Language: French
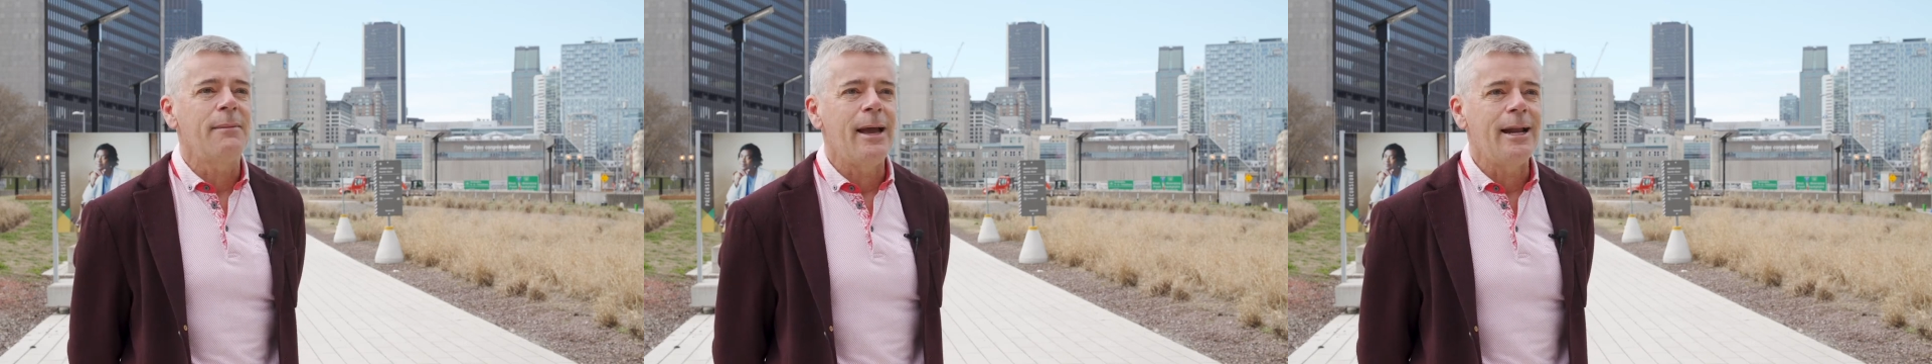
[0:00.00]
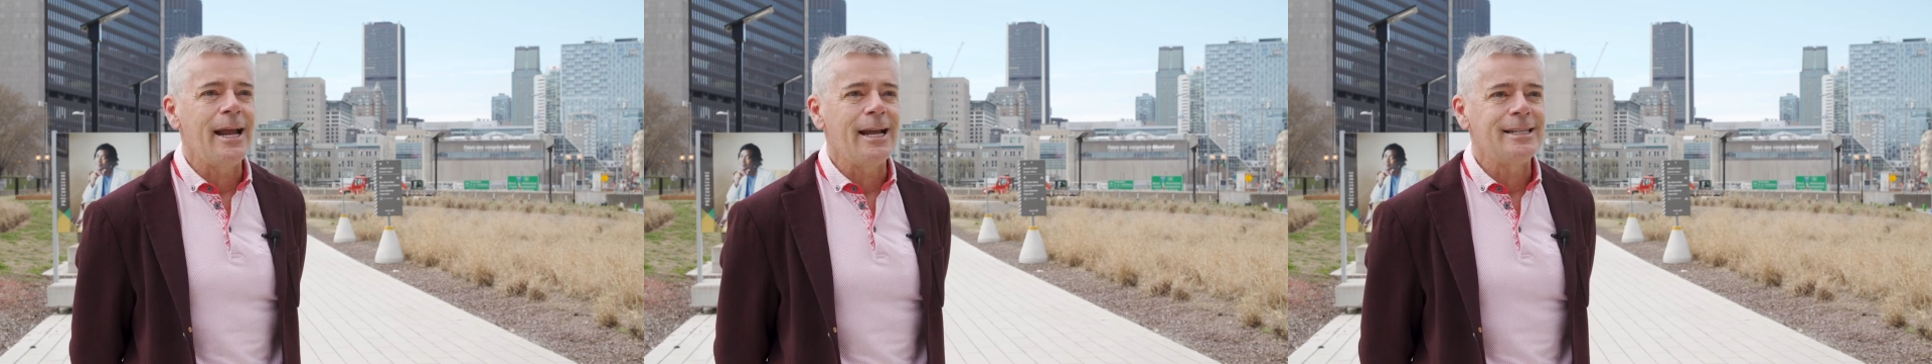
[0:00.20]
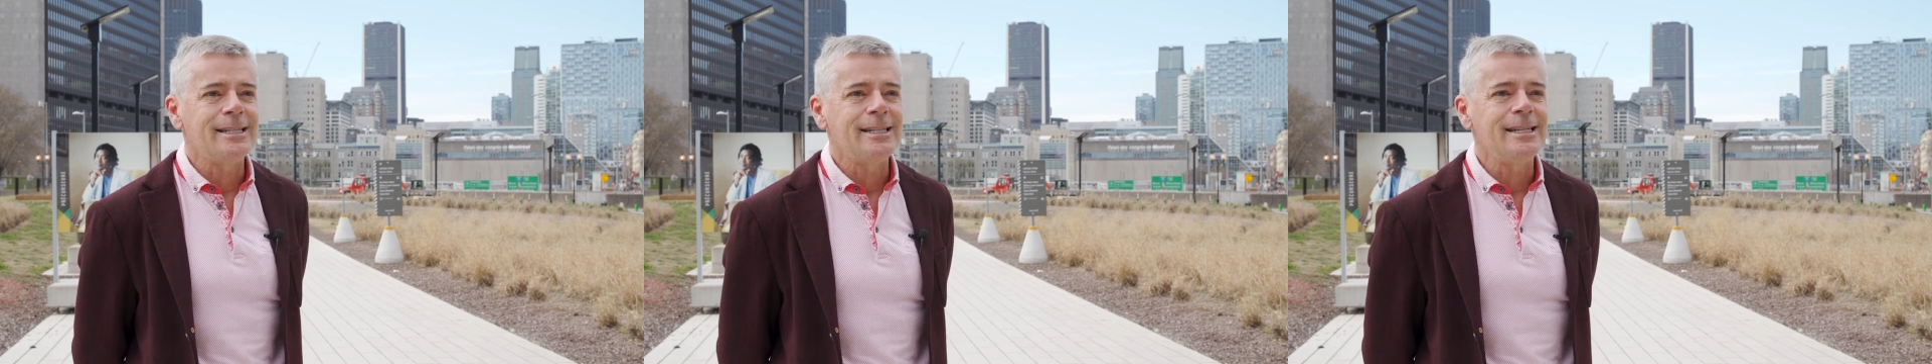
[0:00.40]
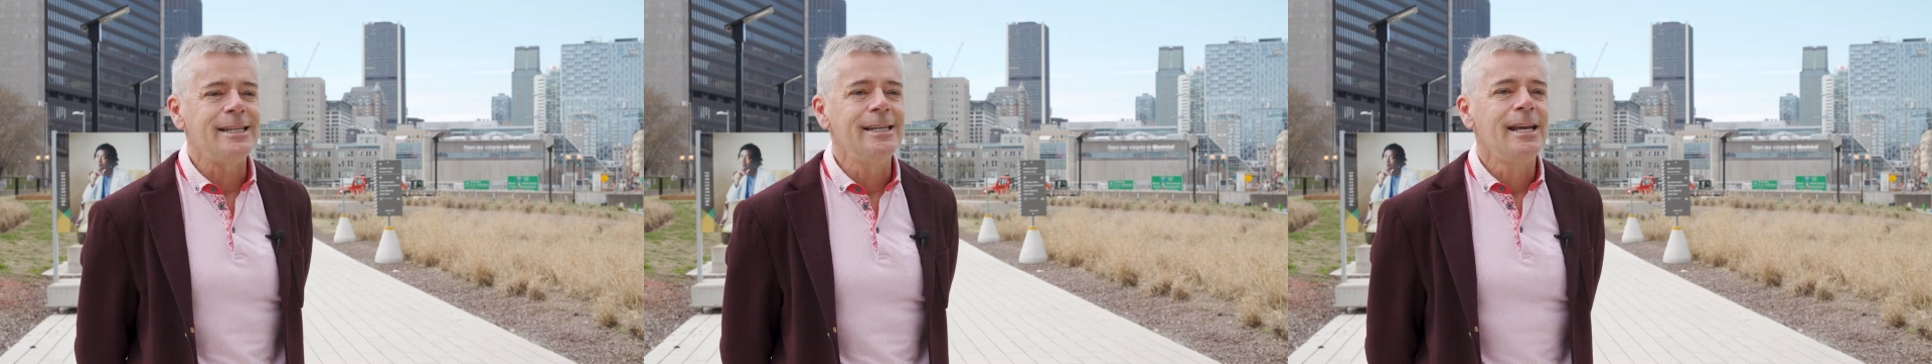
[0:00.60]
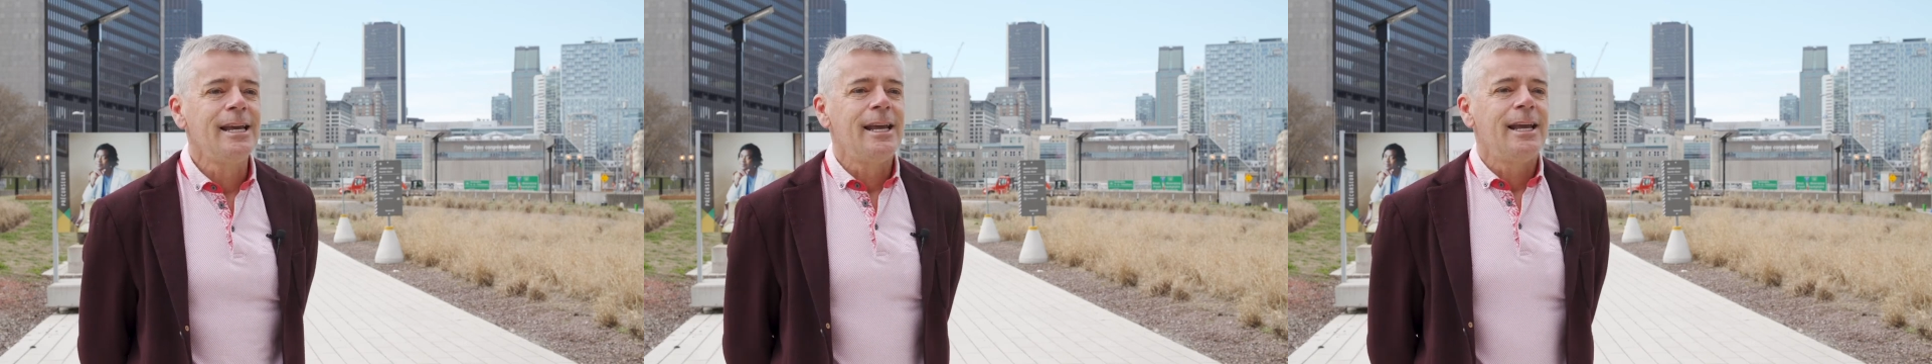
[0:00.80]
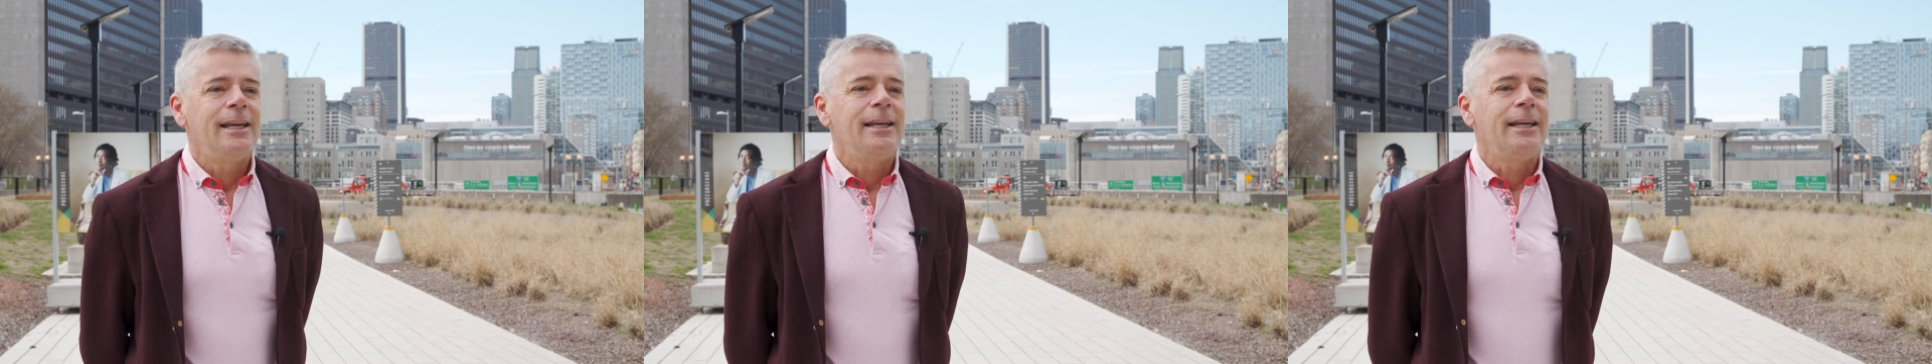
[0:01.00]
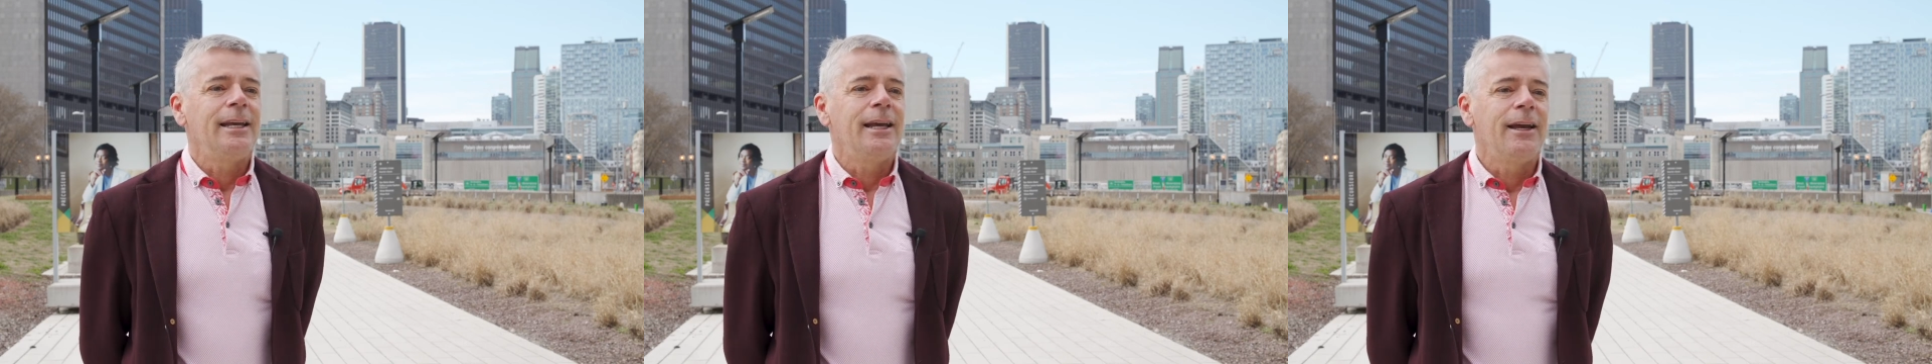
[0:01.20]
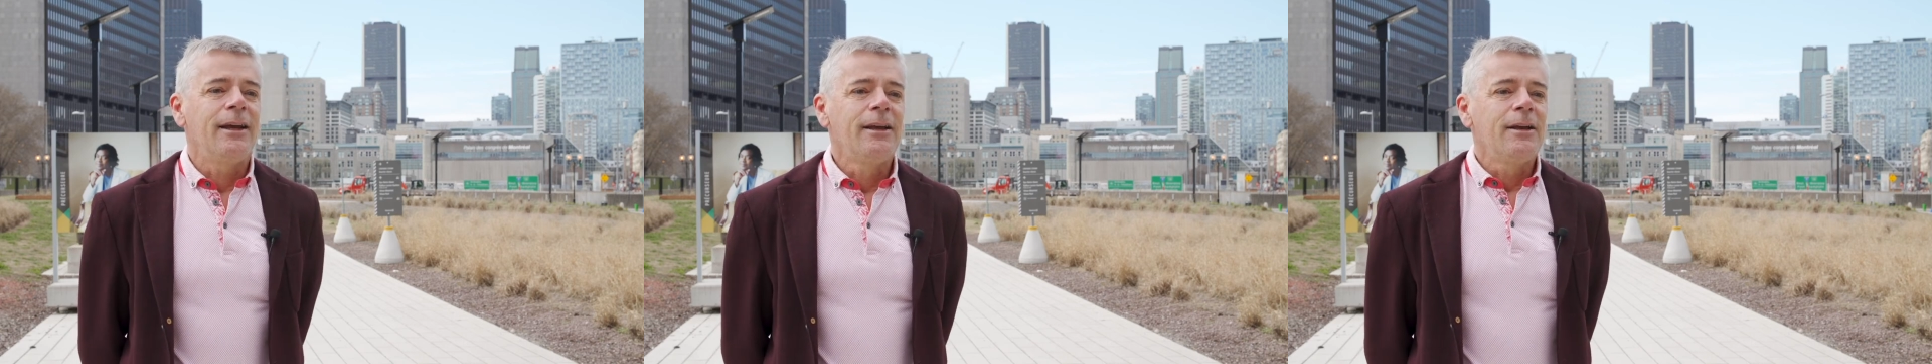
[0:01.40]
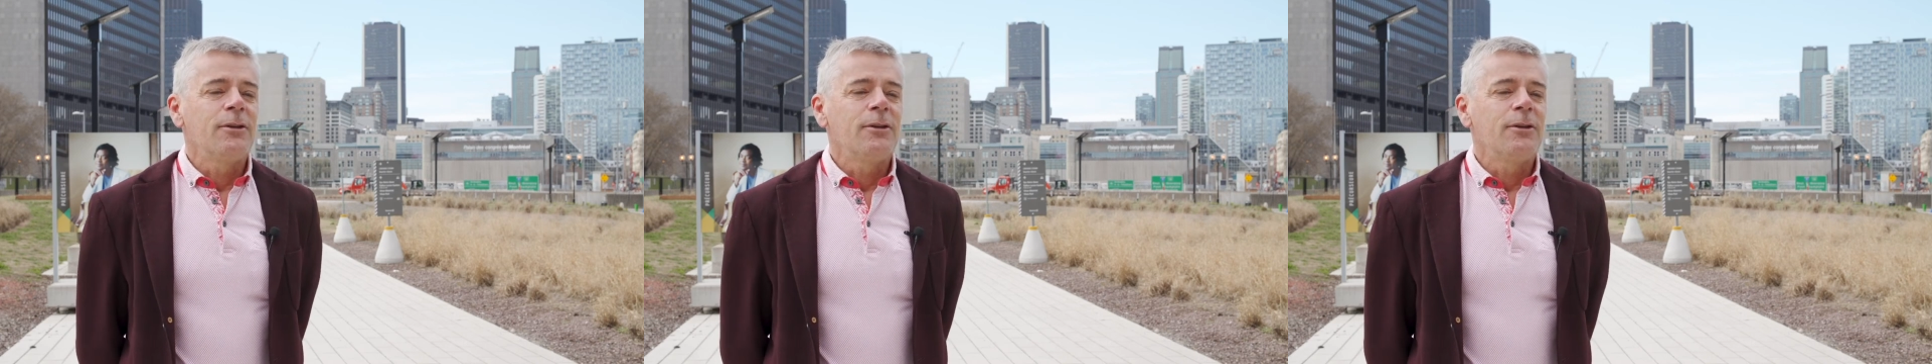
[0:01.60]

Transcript: maladie et à euh,